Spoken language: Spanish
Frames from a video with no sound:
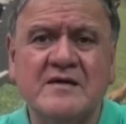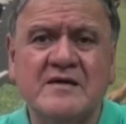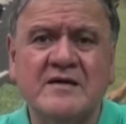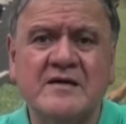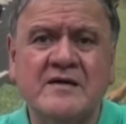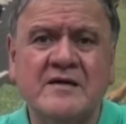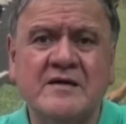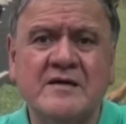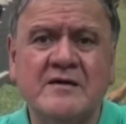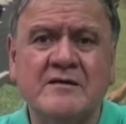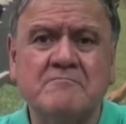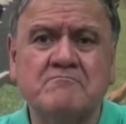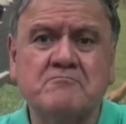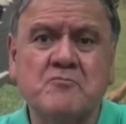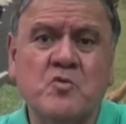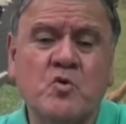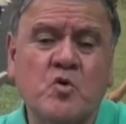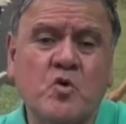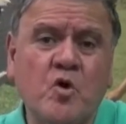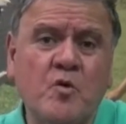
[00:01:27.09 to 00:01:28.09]
eh,
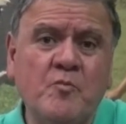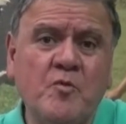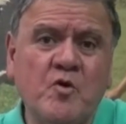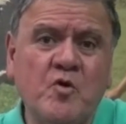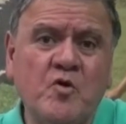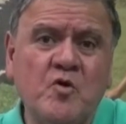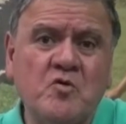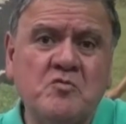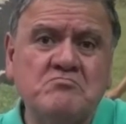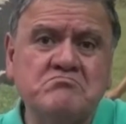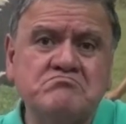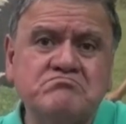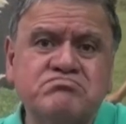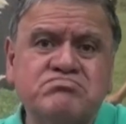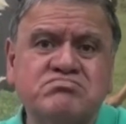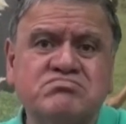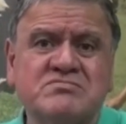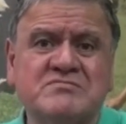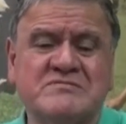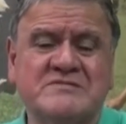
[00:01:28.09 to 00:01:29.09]
cómo
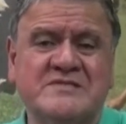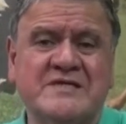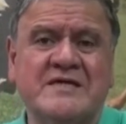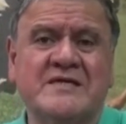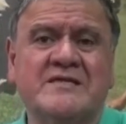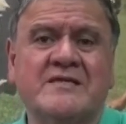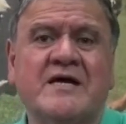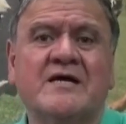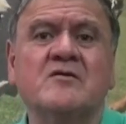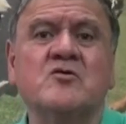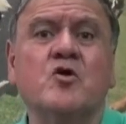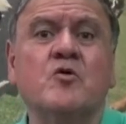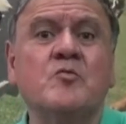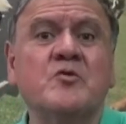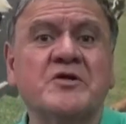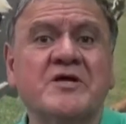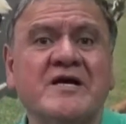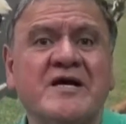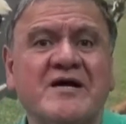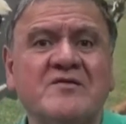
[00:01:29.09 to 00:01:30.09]
se están
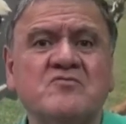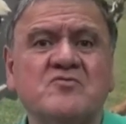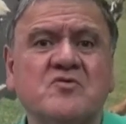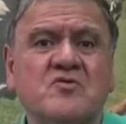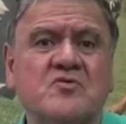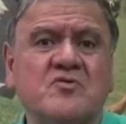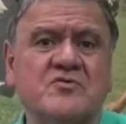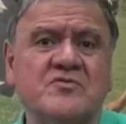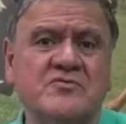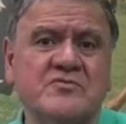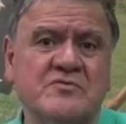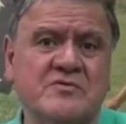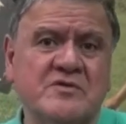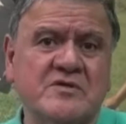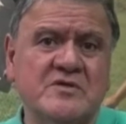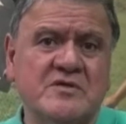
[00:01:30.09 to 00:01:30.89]
comunicando con,